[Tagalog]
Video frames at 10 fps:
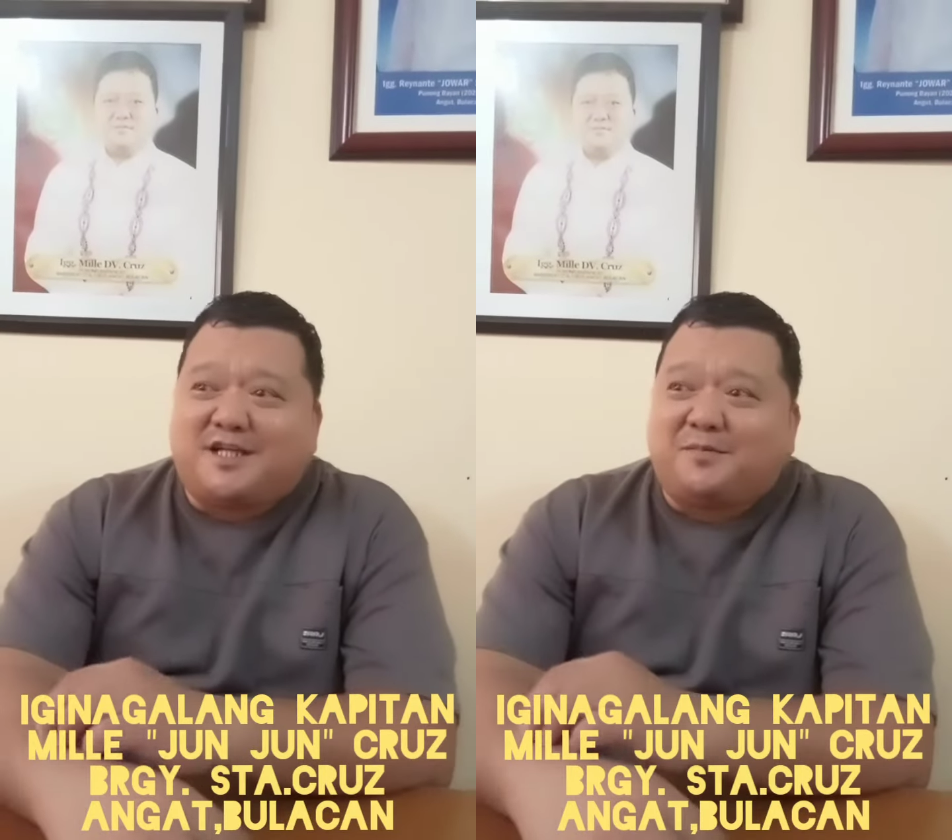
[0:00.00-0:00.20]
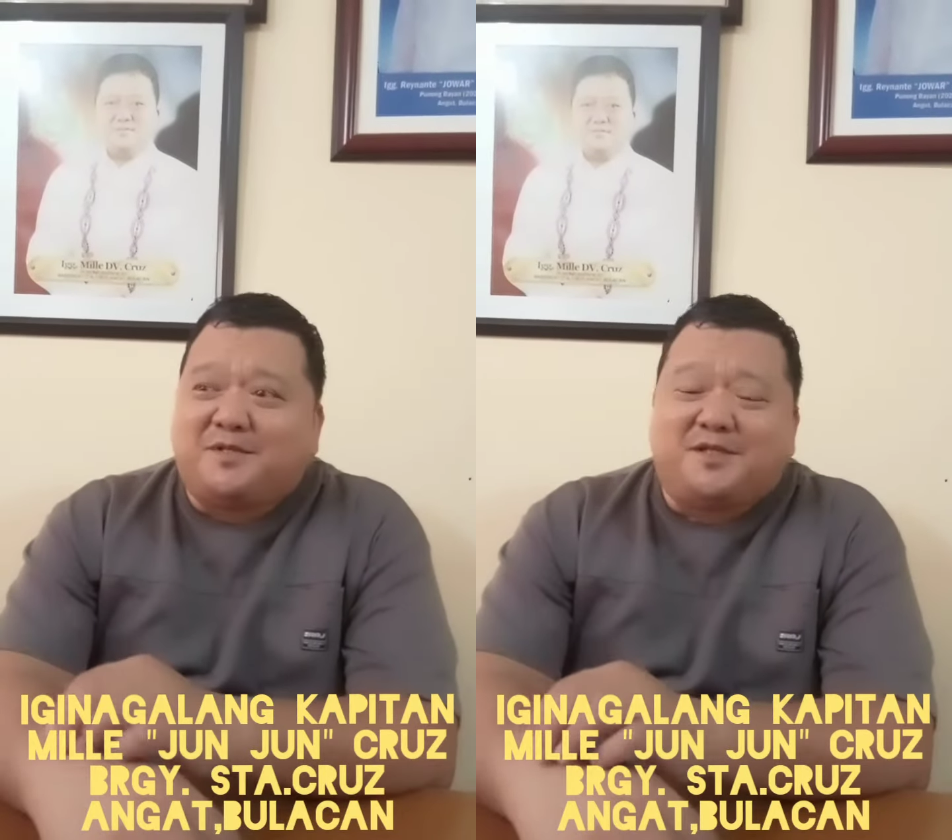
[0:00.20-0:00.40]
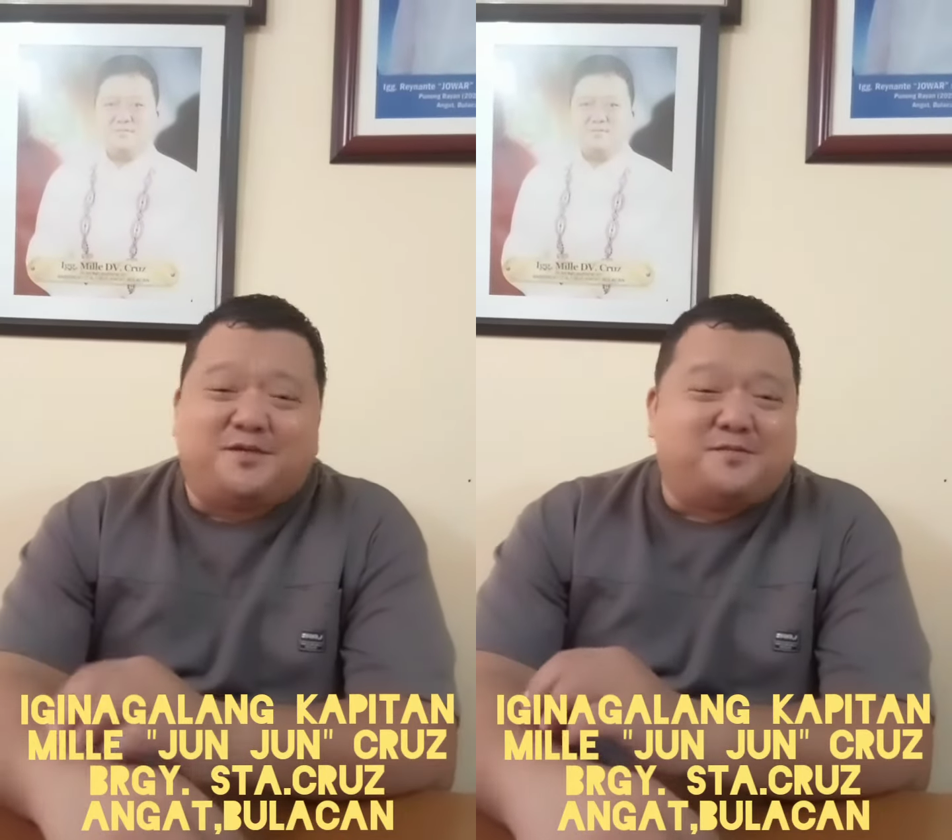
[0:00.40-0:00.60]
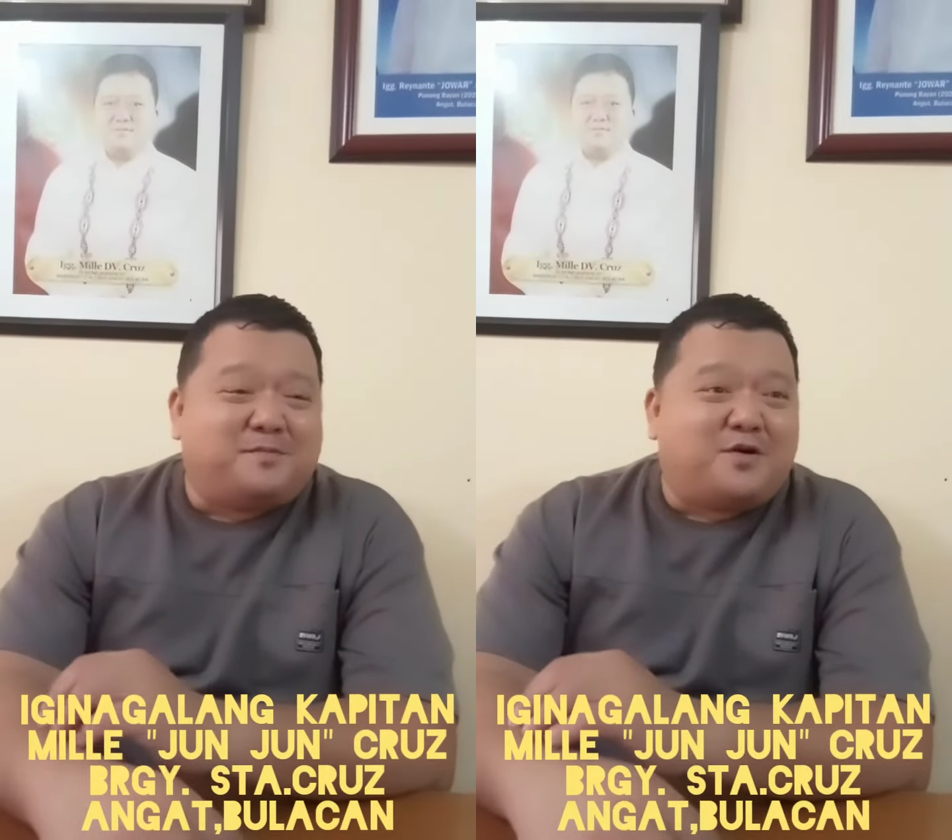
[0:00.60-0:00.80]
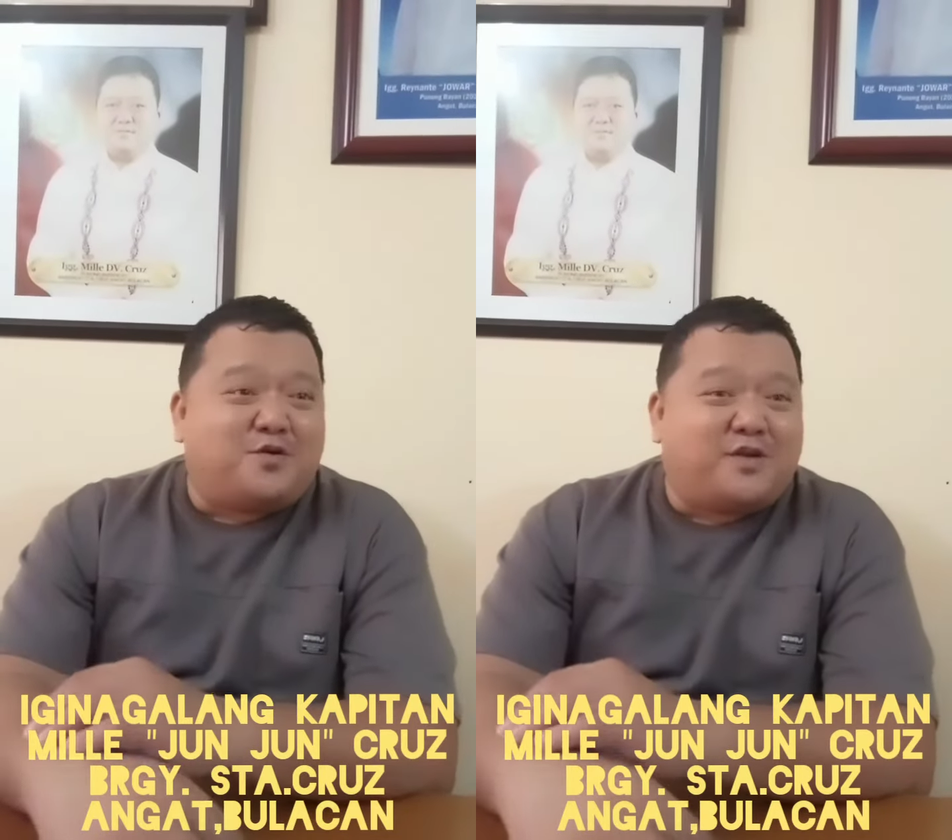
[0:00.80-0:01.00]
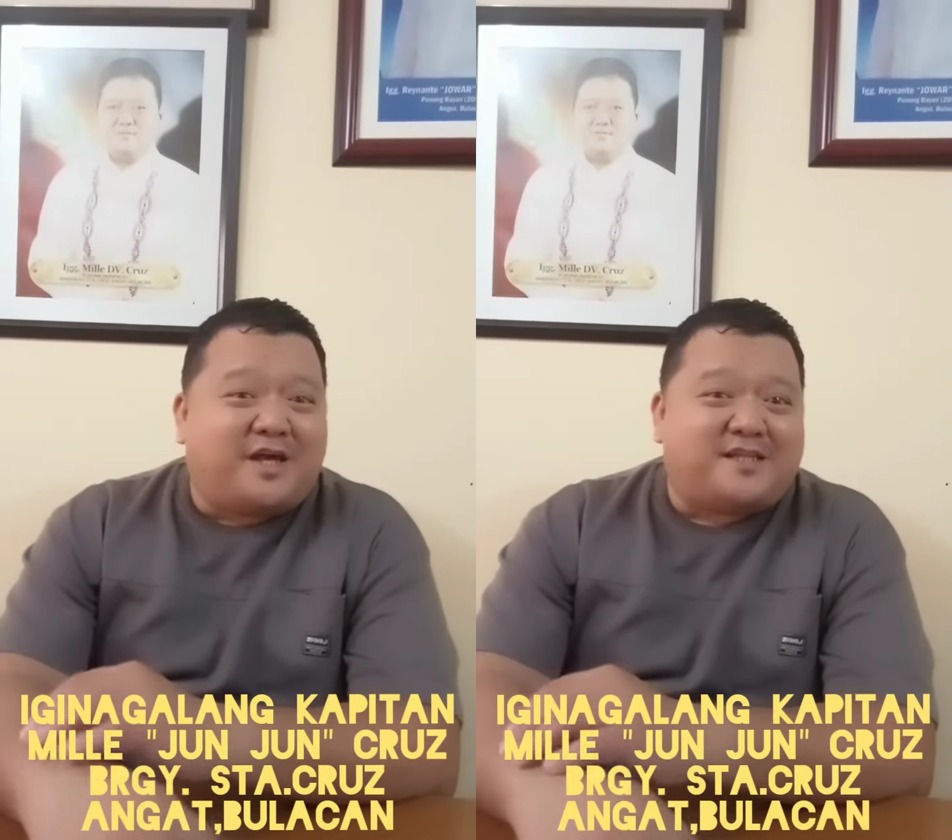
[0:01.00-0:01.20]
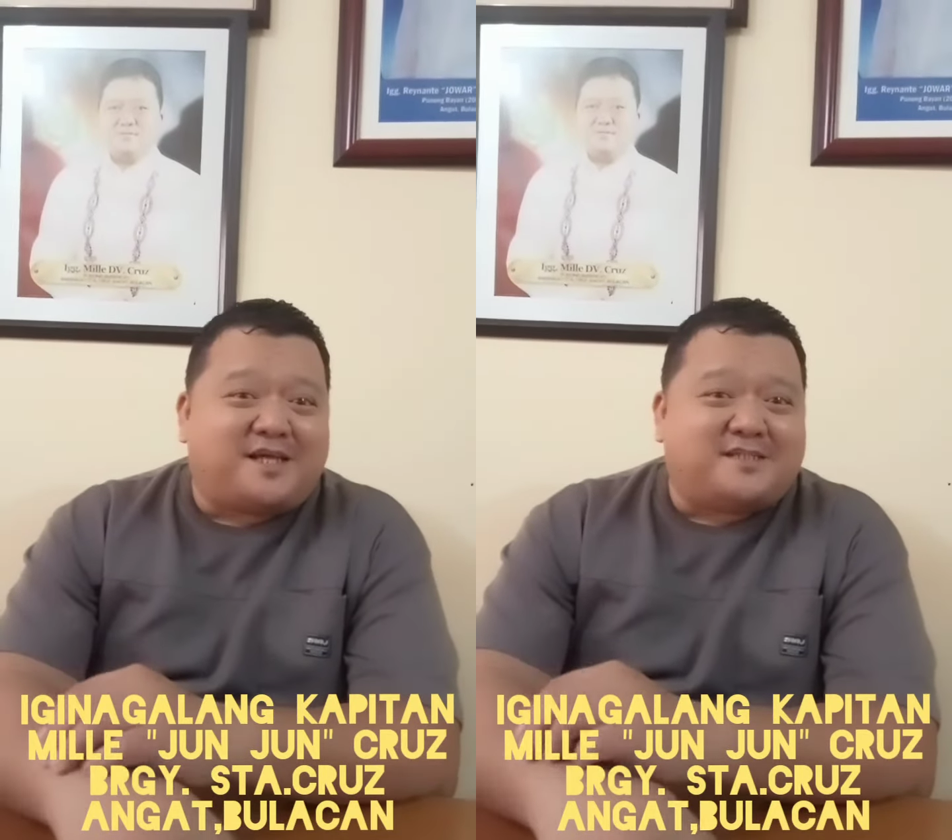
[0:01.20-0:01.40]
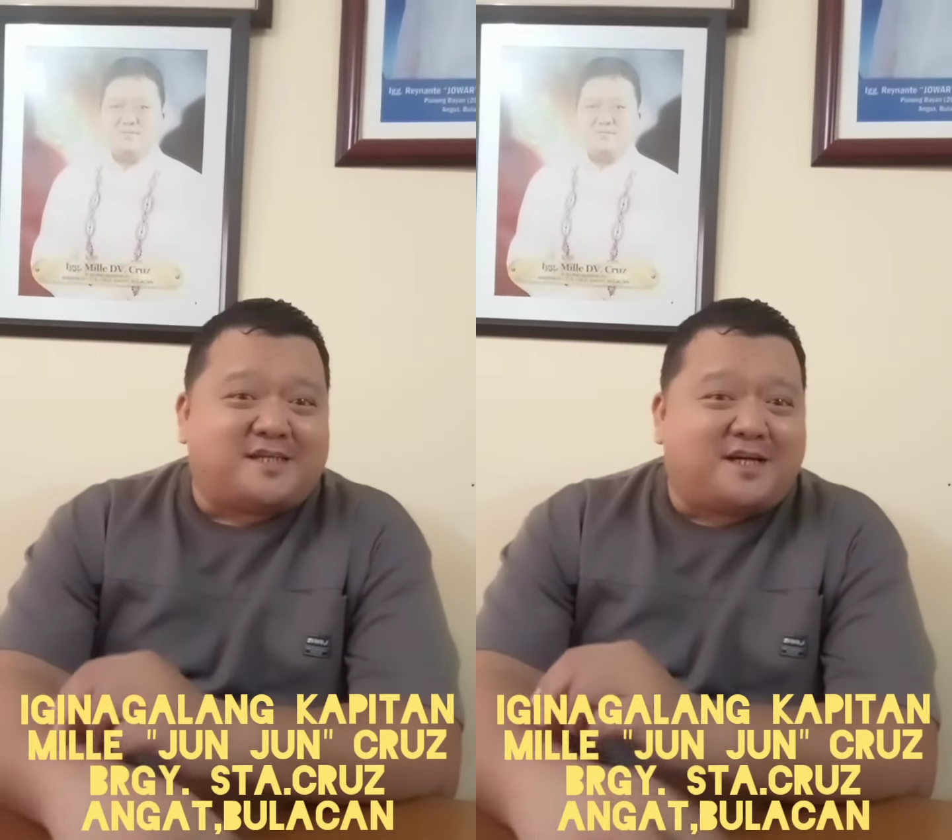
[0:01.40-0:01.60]
namin yung pangungunaykta,
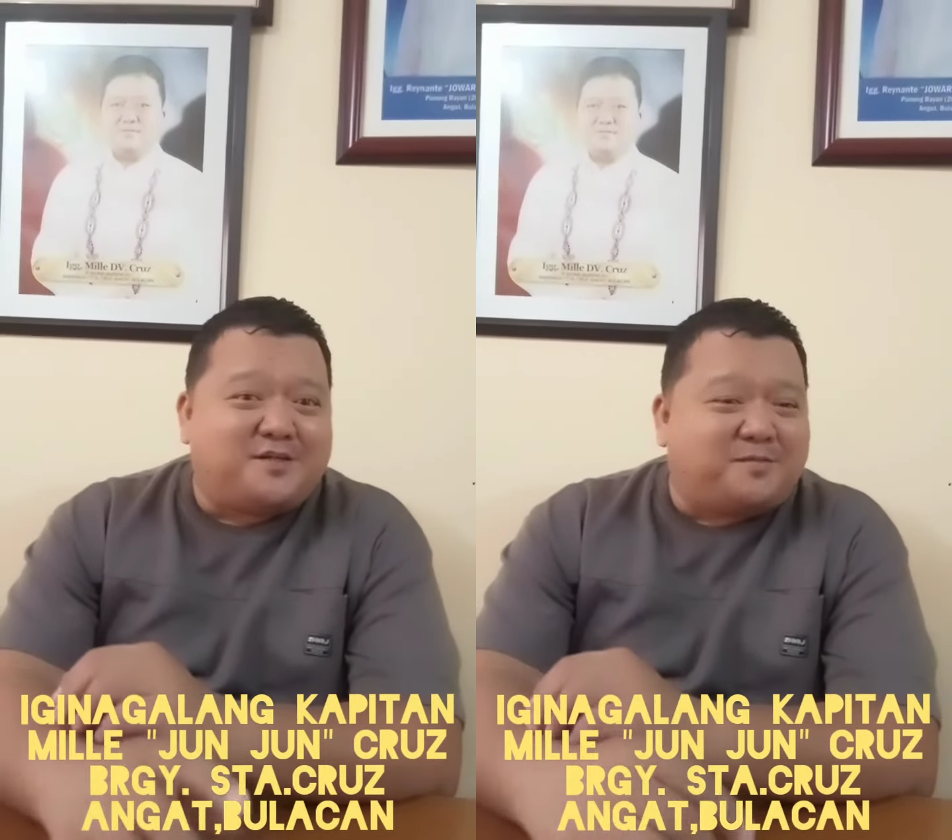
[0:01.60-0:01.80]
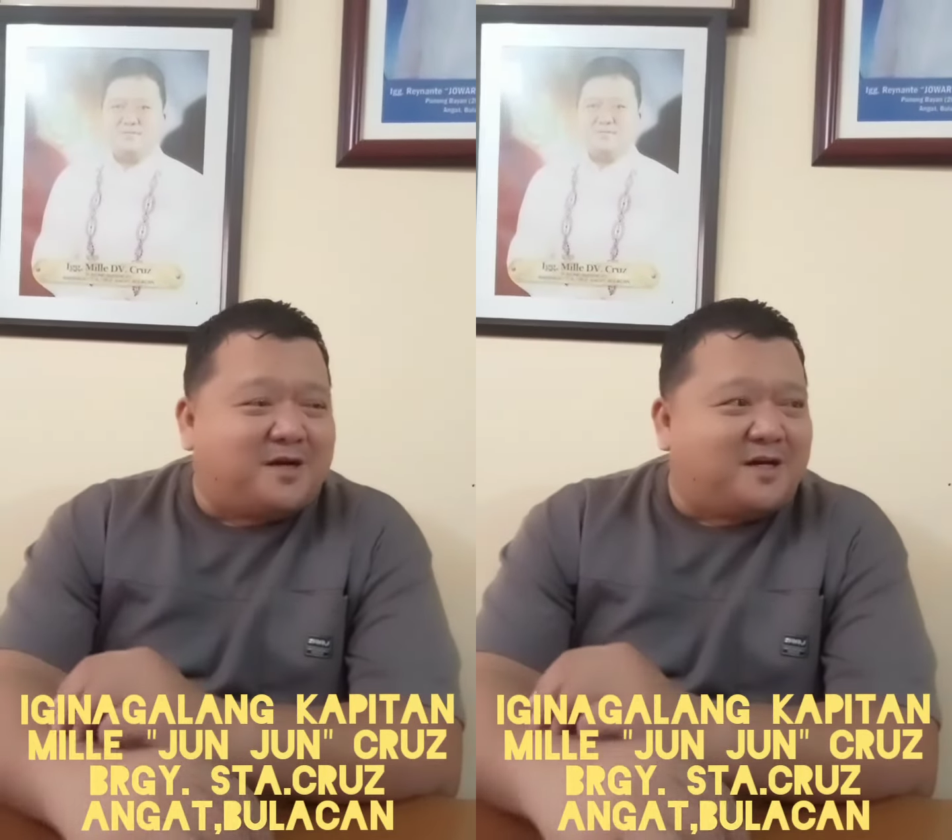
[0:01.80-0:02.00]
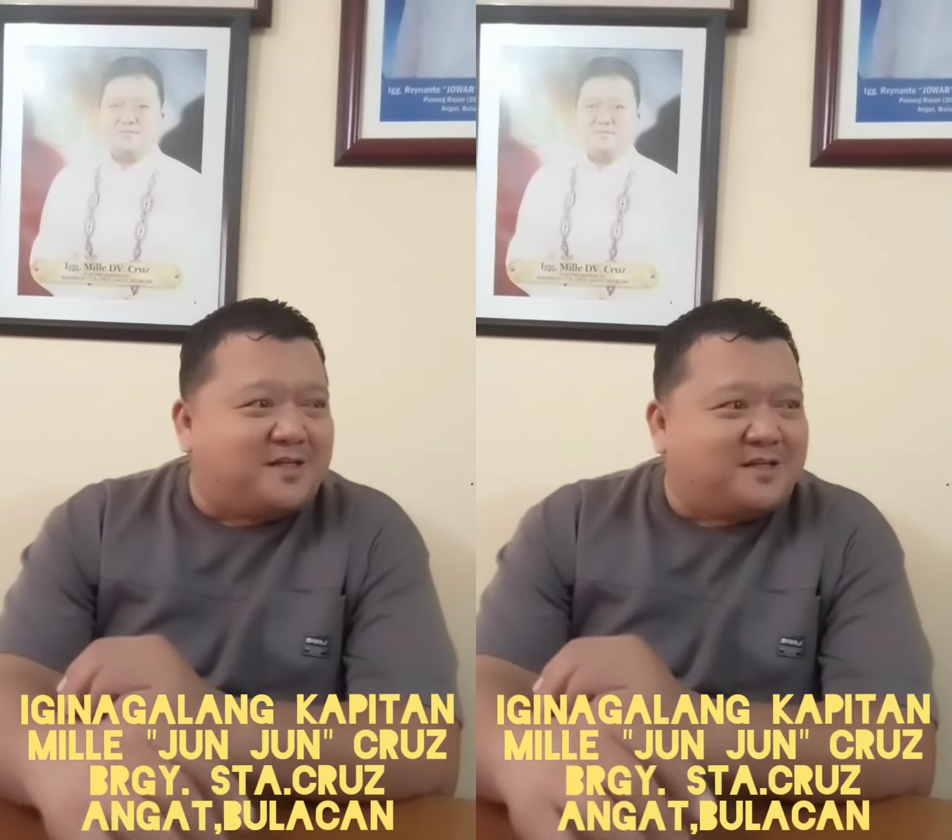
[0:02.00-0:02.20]
tsaka yung mga